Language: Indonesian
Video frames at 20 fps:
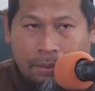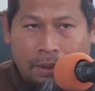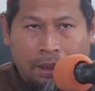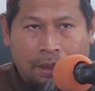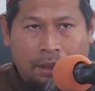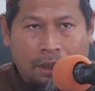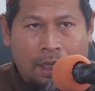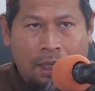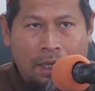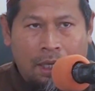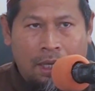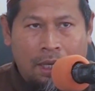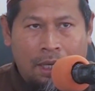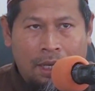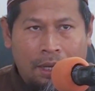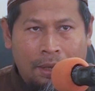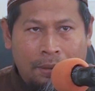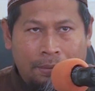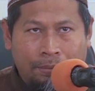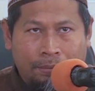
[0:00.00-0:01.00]

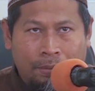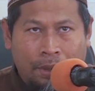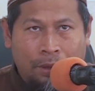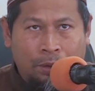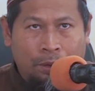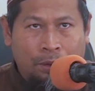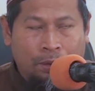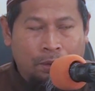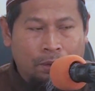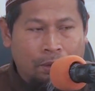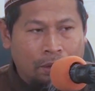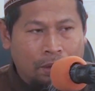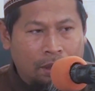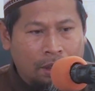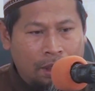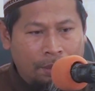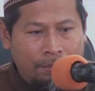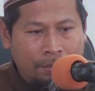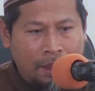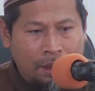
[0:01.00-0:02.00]
Kita bersyukur
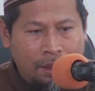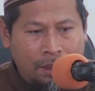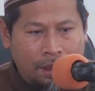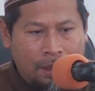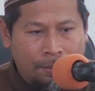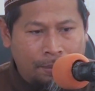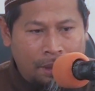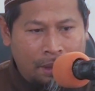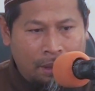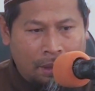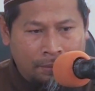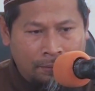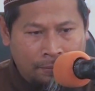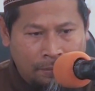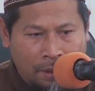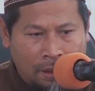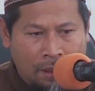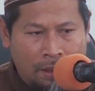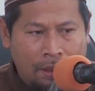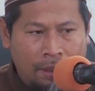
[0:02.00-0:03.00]
kembali kepada
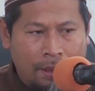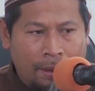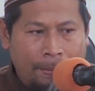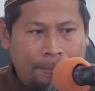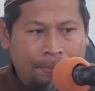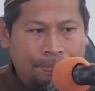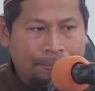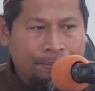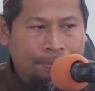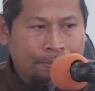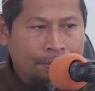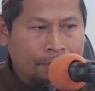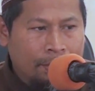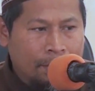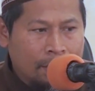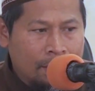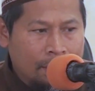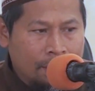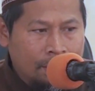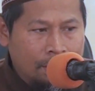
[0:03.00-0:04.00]
Allah
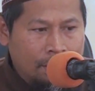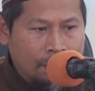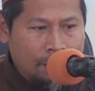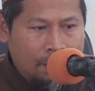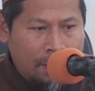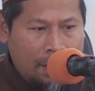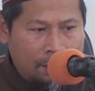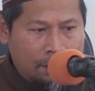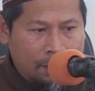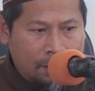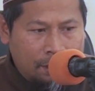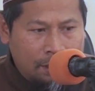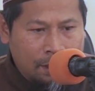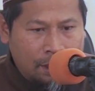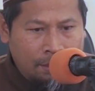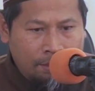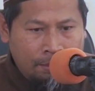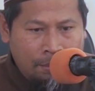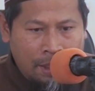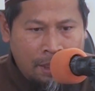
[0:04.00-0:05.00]
atas
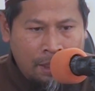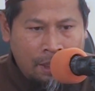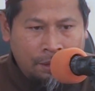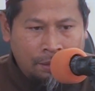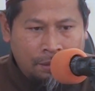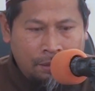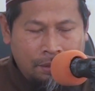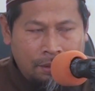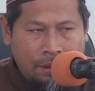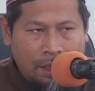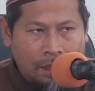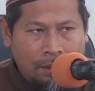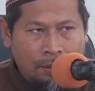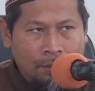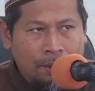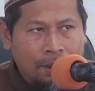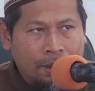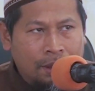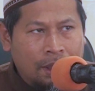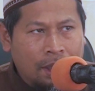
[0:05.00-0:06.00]
nikmat,
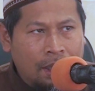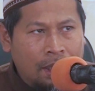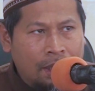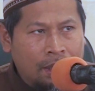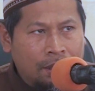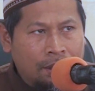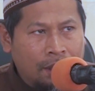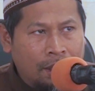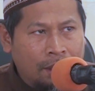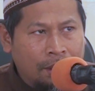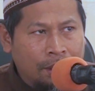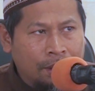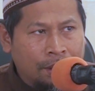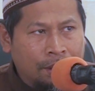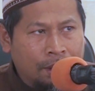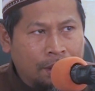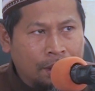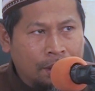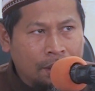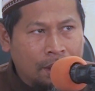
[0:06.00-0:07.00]
karunia dan
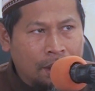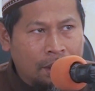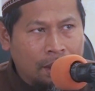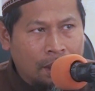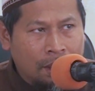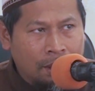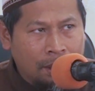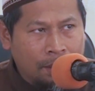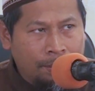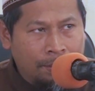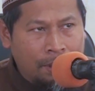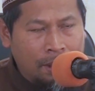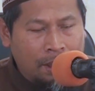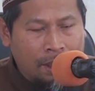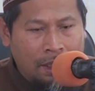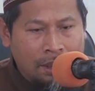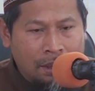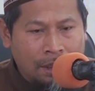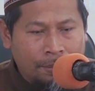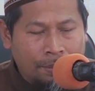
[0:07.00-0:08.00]
rezekinya yang
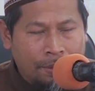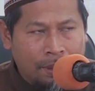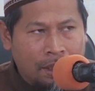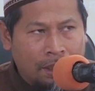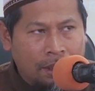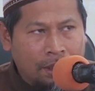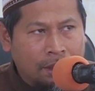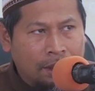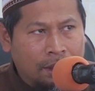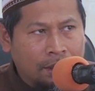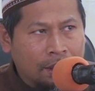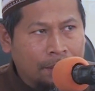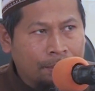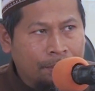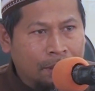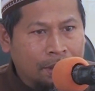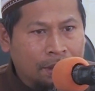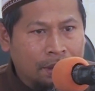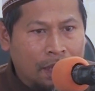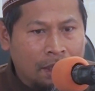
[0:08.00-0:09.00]
diberikan kepada kita
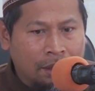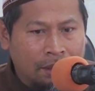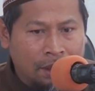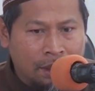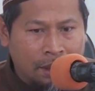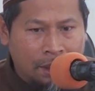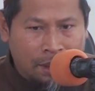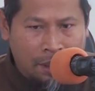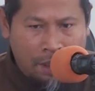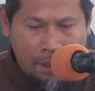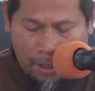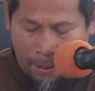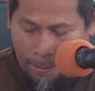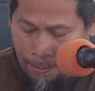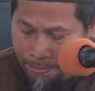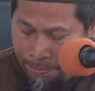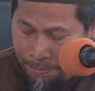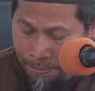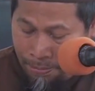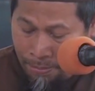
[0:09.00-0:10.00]
sampai saat ini
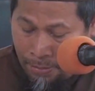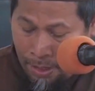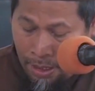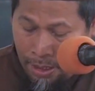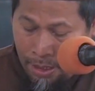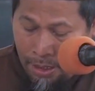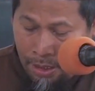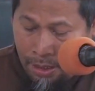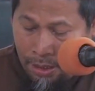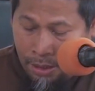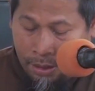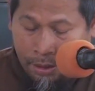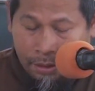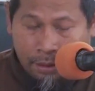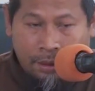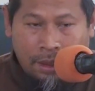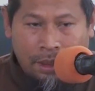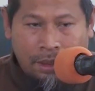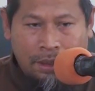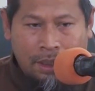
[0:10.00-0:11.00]

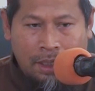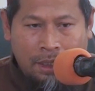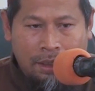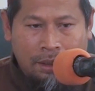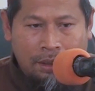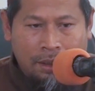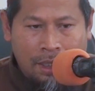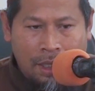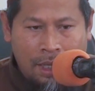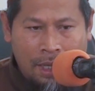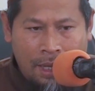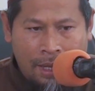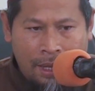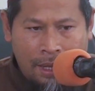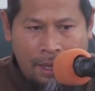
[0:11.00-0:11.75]
sehingga kita